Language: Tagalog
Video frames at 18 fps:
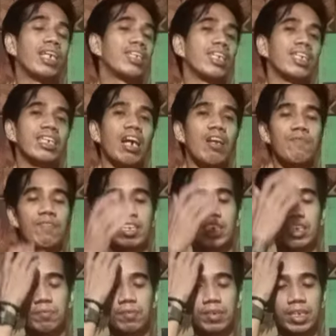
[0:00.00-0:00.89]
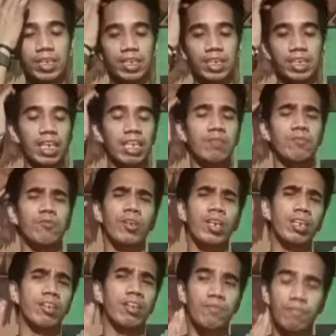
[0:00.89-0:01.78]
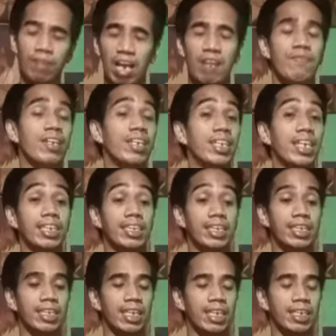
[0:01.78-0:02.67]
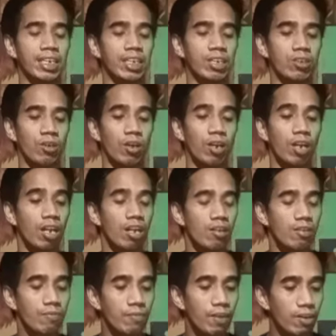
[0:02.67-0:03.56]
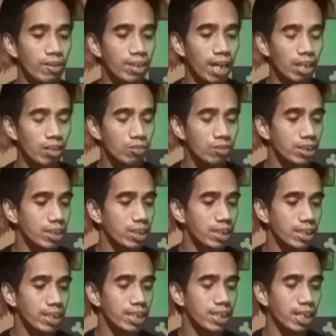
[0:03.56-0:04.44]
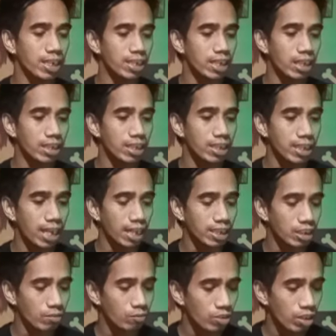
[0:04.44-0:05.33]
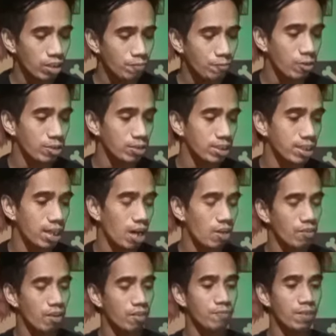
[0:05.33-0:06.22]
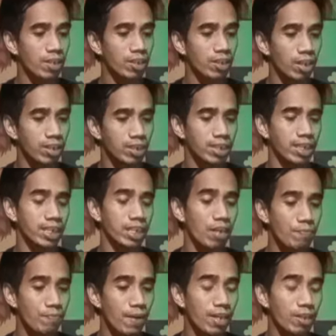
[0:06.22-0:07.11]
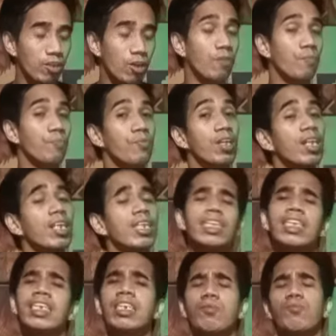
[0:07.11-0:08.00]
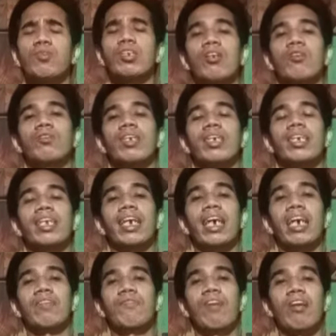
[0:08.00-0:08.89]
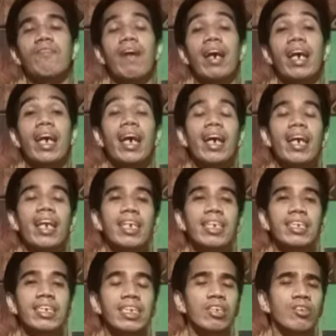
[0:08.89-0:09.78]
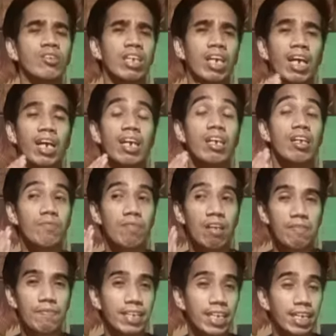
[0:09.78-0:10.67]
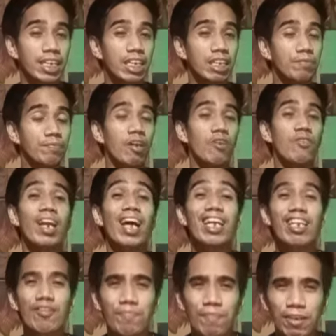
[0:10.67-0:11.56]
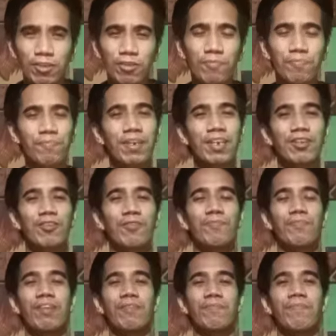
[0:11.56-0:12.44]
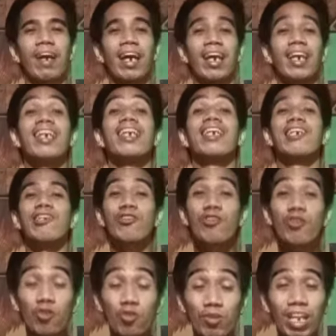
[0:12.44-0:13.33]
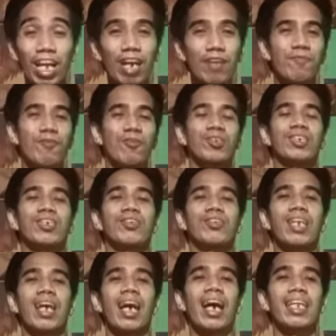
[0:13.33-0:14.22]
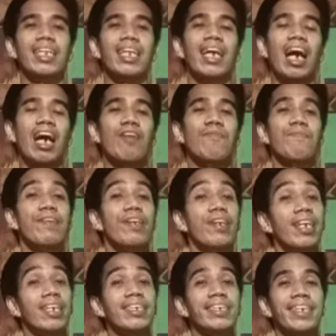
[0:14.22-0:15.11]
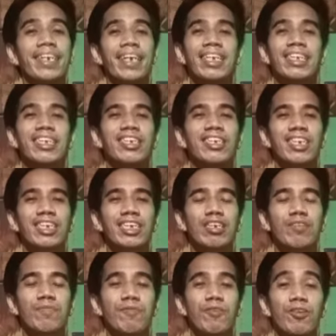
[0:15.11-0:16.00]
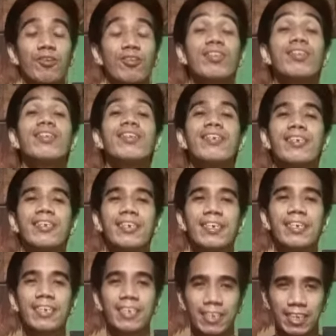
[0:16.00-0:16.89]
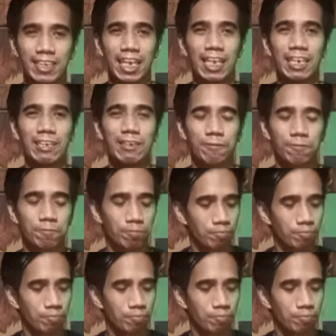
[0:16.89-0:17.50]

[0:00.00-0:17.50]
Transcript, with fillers: tayo ng yummy dividends kasi alam ko rin, eh, maraming diadista dito. Meron tayong tigi-tigisang set, distansya muli, 1400 meters na siyempre ito, sisimulan ko na rin agad mga bayang kalorista. Di ko na papatagalin pa. Wala nang patumpik-tumpik pa. Good luck po sa inyo lahat. Happy racing and start na po. Tayo.